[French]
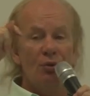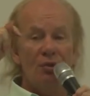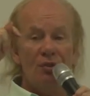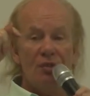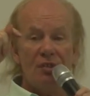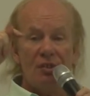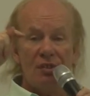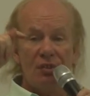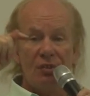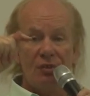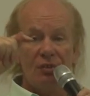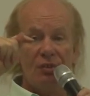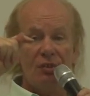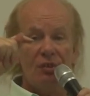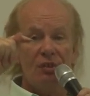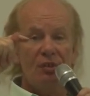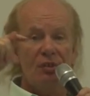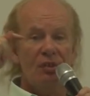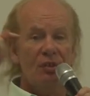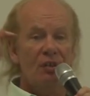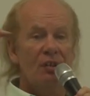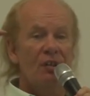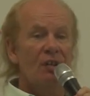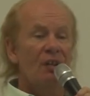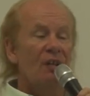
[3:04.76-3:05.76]
le
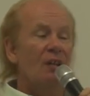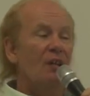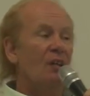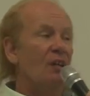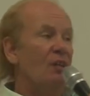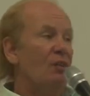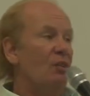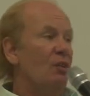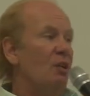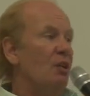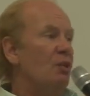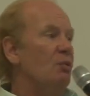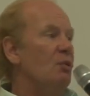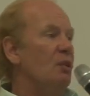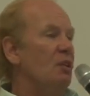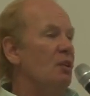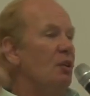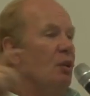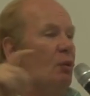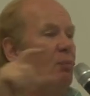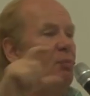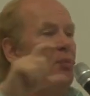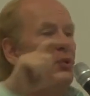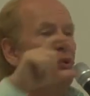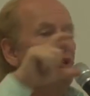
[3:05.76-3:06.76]
centre de
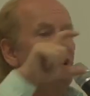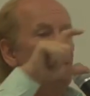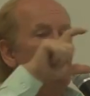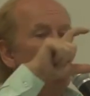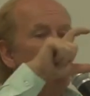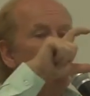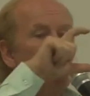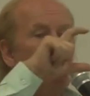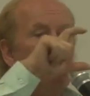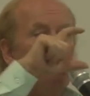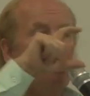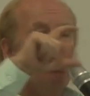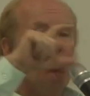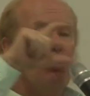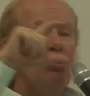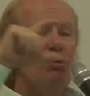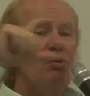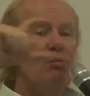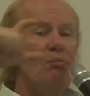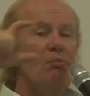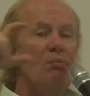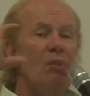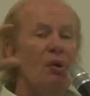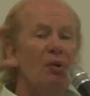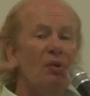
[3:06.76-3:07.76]
l'équateur penché, mais sur
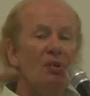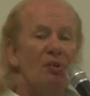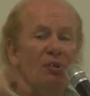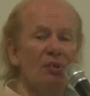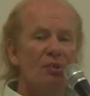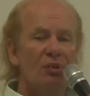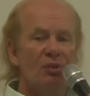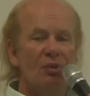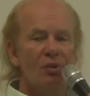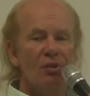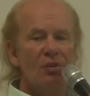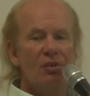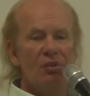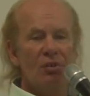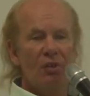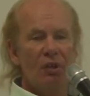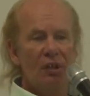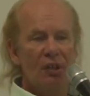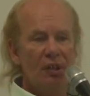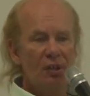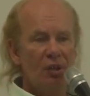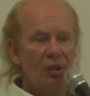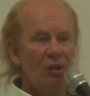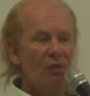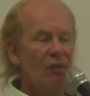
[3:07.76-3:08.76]
une bande de
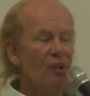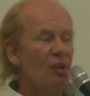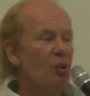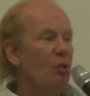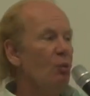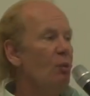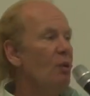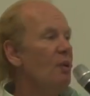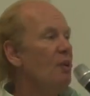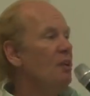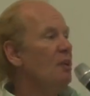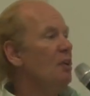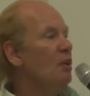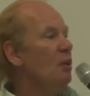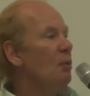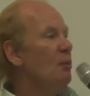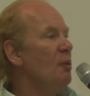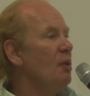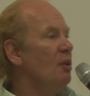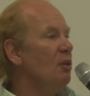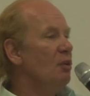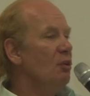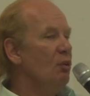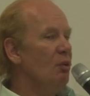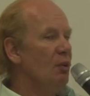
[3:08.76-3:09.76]
183
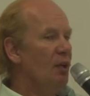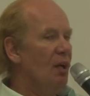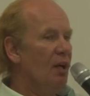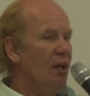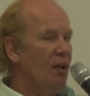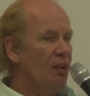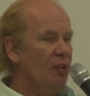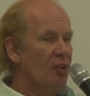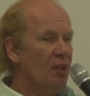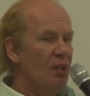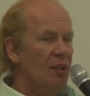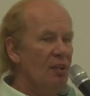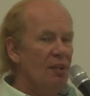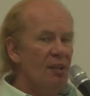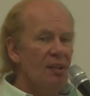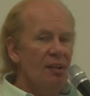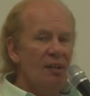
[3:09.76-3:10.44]
km de large.